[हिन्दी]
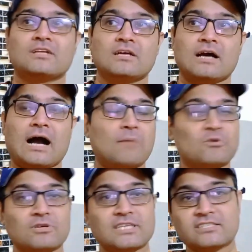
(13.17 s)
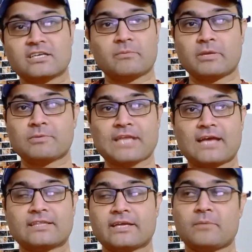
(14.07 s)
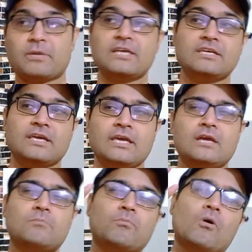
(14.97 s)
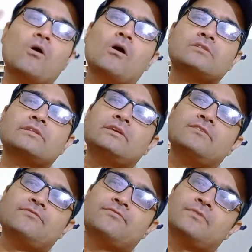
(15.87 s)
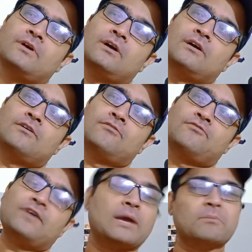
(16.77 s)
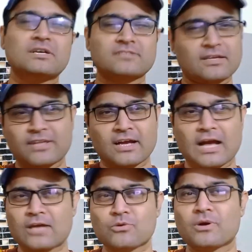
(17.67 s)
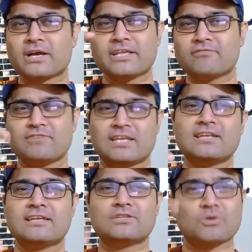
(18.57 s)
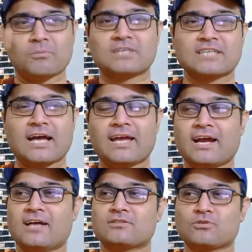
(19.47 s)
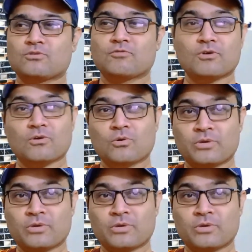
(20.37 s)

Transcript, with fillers: आप लोगों को जैसे कि मैंने बताया था कि भाई एक बहुत ही फेमस अदाकार को अगर ये विलन लें तो मज़ा आएगा तो वो होने